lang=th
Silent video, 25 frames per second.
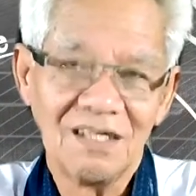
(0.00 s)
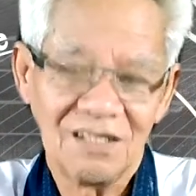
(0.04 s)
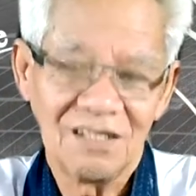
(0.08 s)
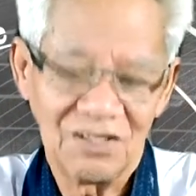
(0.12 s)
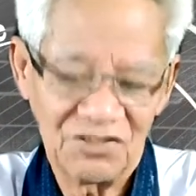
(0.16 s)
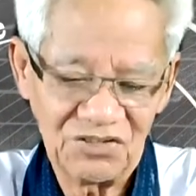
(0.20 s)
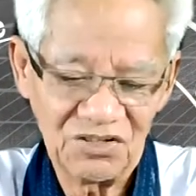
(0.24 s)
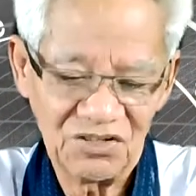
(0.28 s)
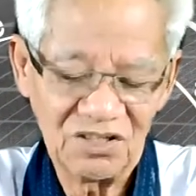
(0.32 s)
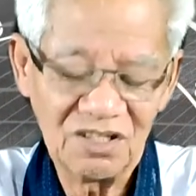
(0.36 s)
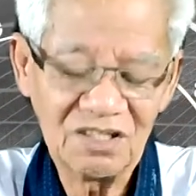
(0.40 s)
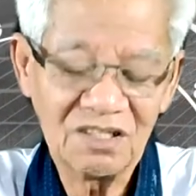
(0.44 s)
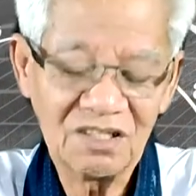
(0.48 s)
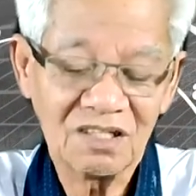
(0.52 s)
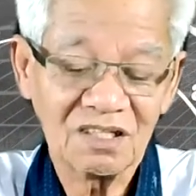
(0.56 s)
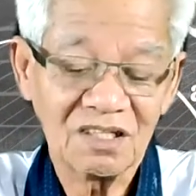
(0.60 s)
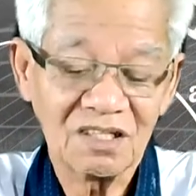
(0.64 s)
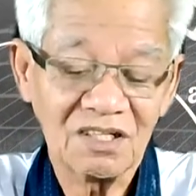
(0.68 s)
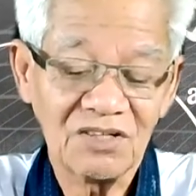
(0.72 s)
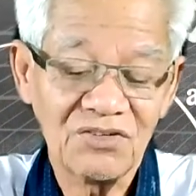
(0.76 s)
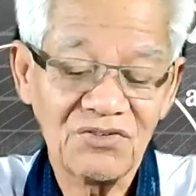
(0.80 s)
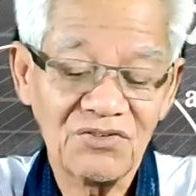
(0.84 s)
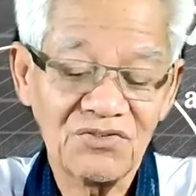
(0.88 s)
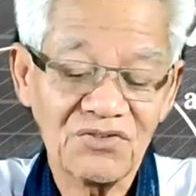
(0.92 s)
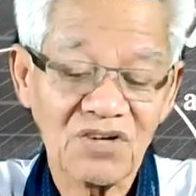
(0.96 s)
ได้ยินเรื่อง
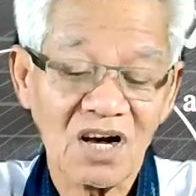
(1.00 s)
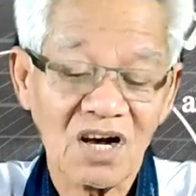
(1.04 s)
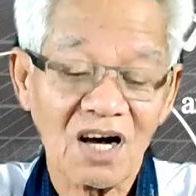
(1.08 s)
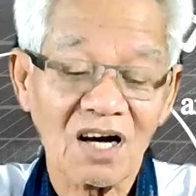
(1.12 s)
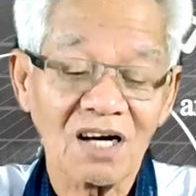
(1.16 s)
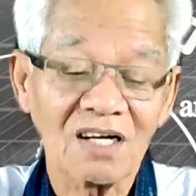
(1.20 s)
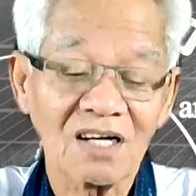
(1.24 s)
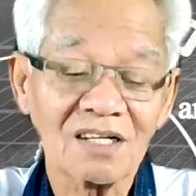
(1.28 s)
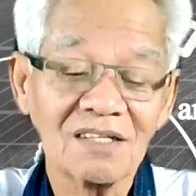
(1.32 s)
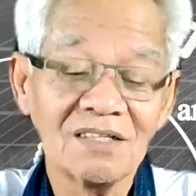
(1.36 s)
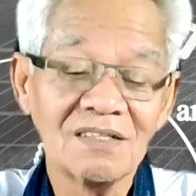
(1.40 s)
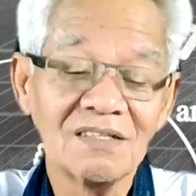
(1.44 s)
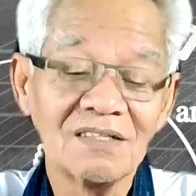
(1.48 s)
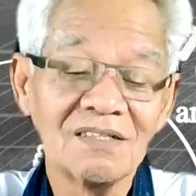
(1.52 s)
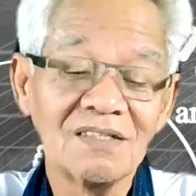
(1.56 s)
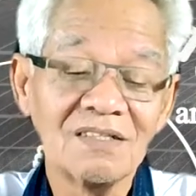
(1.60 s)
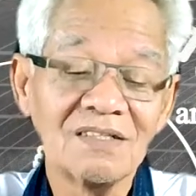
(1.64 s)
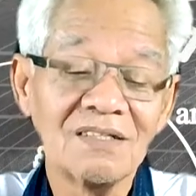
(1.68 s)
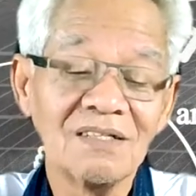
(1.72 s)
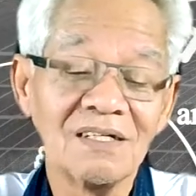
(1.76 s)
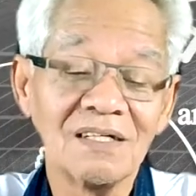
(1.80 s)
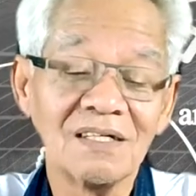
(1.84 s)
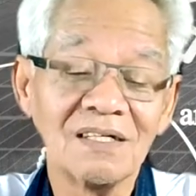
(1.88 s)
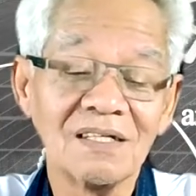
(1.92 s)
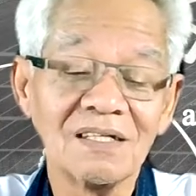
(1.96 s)
นี้จาก
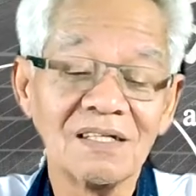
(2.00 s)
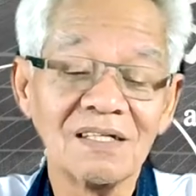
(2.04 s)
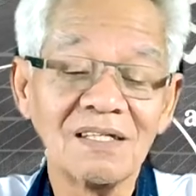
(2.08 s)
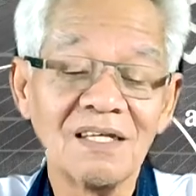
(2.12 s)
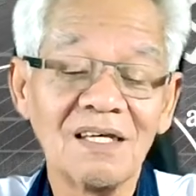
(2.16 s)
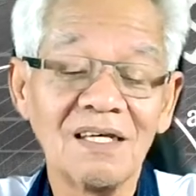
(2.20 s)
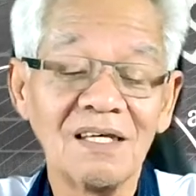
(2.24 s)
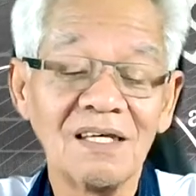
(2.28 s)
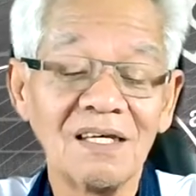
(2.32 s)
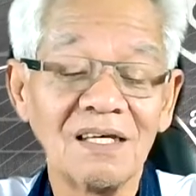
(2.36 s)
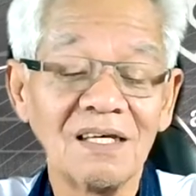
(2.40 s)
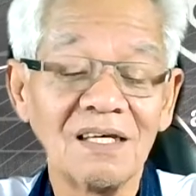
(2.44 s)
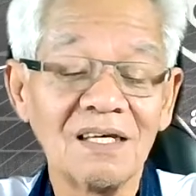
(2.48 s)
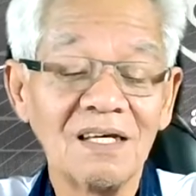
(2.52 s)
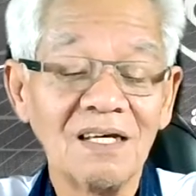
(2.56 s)
ที่